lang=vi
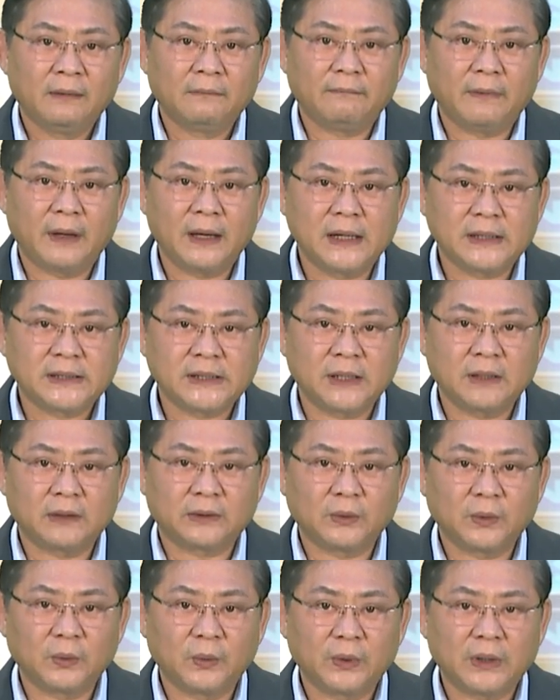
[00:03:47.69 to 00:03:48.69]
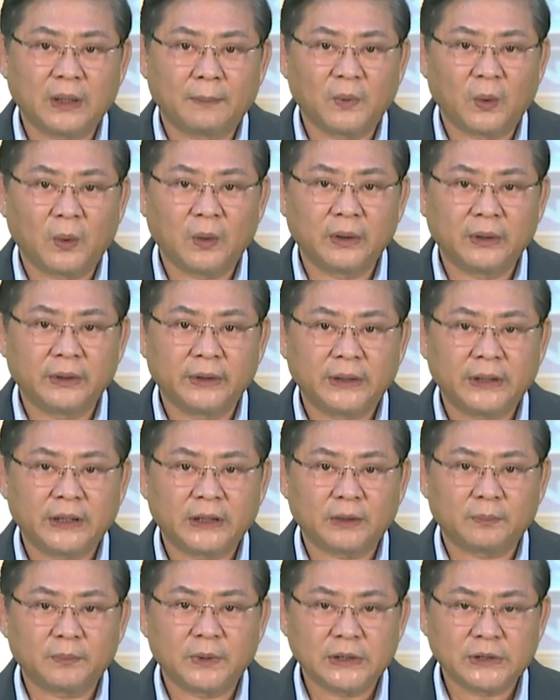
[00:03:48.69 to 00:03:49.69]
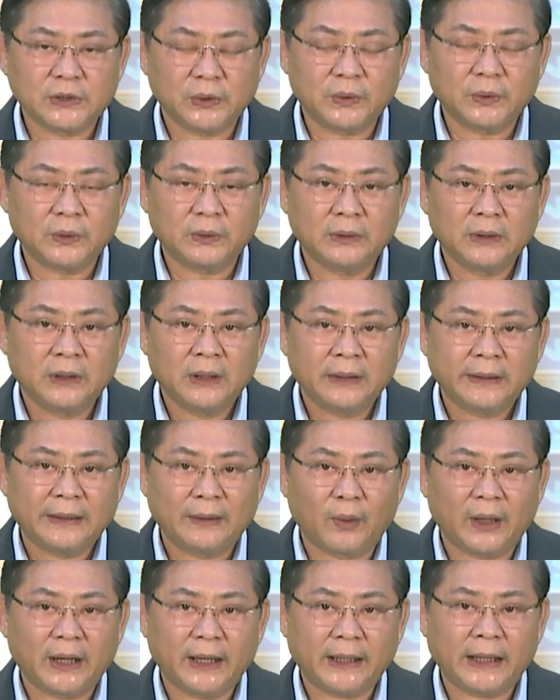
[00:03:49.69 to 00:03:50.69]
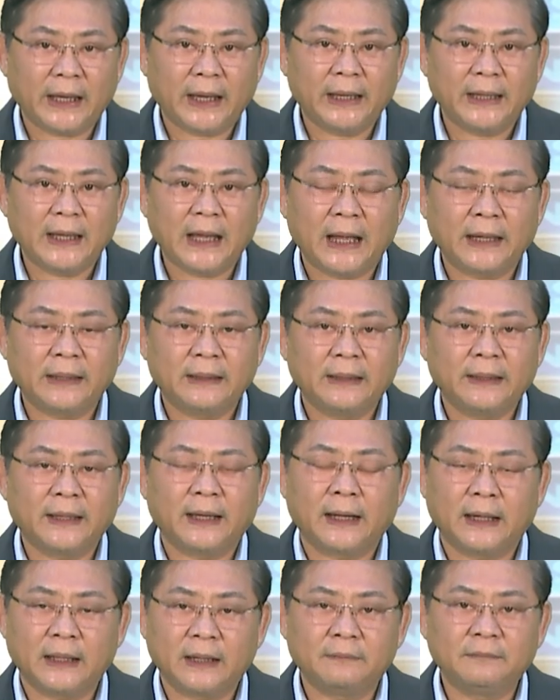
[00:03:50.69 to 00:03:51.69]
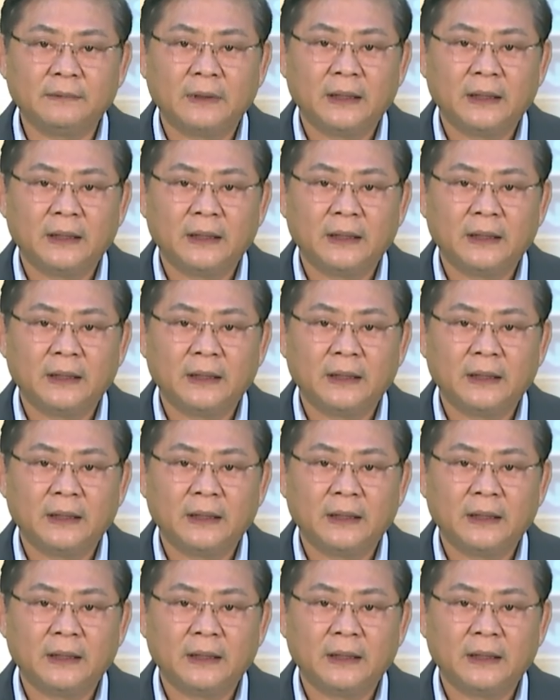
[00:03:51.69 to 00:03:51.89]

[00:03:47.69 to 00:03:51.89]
về xây dựng đội ngũ cán bộ người dân tộc thiểu số giai đoạn hai nghìn không trăm hai mươi hai đến hai nghìn không trăm hai mươi lăm